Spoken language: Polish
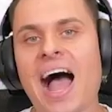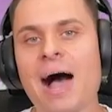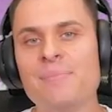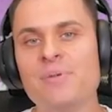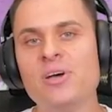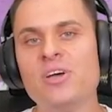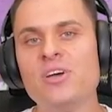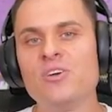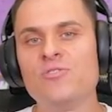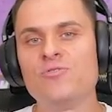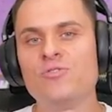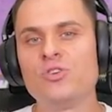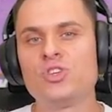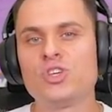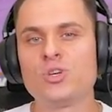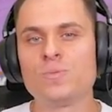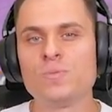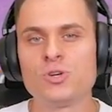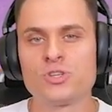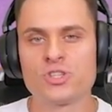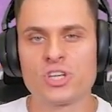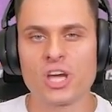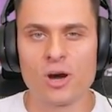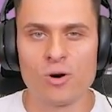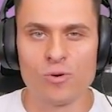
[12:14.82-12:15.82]
a my
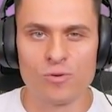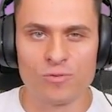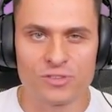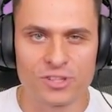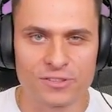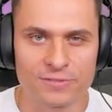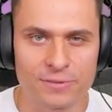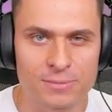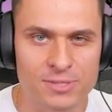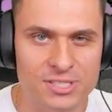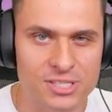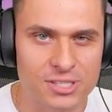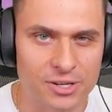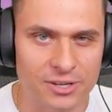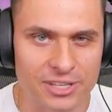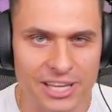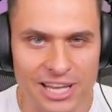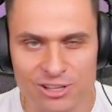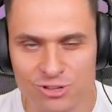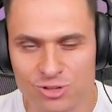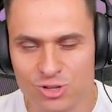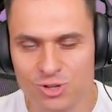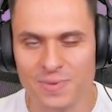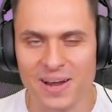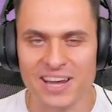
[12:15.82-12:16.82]
widzimy się w nowym sezonie.
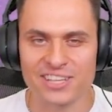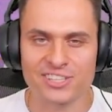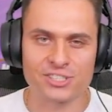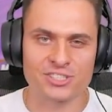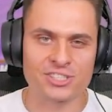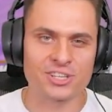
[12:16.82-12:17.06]
Trzymajcie